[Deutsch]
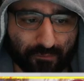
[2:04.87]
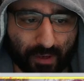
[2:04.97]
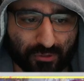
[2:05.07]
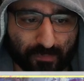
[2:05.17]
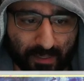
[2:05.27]
vor
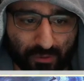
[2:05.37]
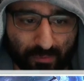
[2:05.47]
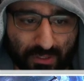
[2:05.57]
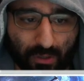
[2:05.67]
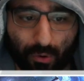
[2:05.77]
allem Spieler Yumi
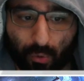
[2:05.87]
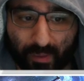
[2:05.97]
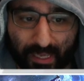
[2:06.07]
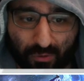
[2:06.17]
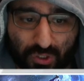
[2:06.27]
zocken, um
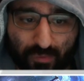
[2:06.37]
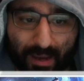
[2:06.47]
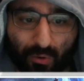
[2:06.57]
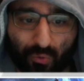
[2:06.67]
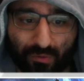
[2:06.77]
Elo zu
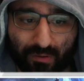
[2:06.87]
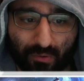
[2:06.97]
machen und,